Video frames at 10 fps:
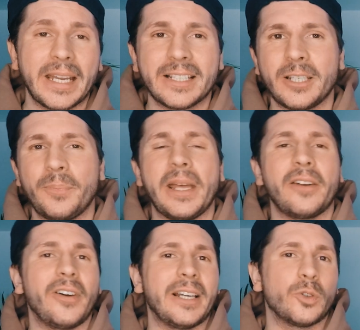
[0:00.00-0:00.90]
Теперь
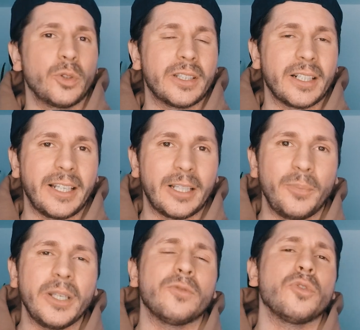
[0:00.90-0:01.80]
в эту
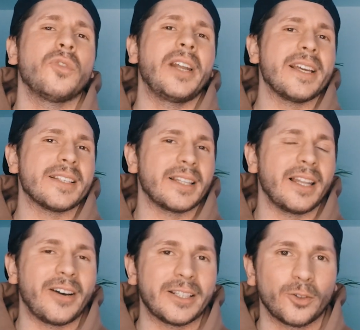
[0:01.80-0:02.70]
интернет-битву влез
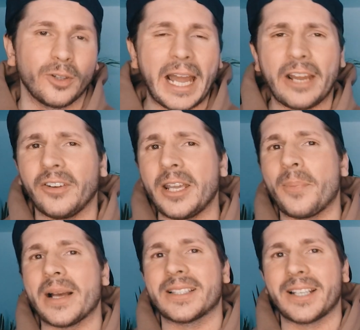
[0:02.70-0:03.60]
Салават Юлаев и
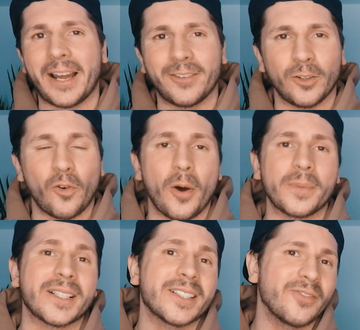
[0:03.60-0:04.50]
поздравил
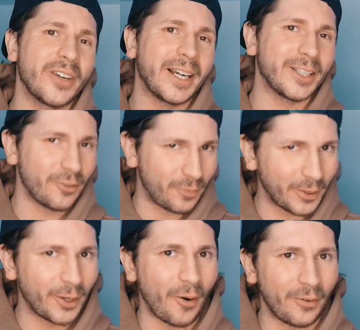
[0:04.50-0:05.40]
Омск с выходом в
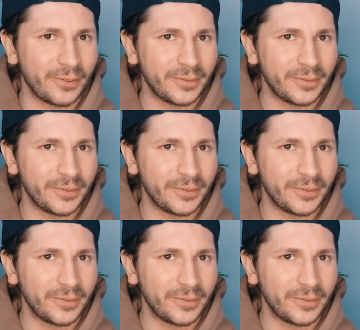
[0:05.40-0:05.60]
плей-офф.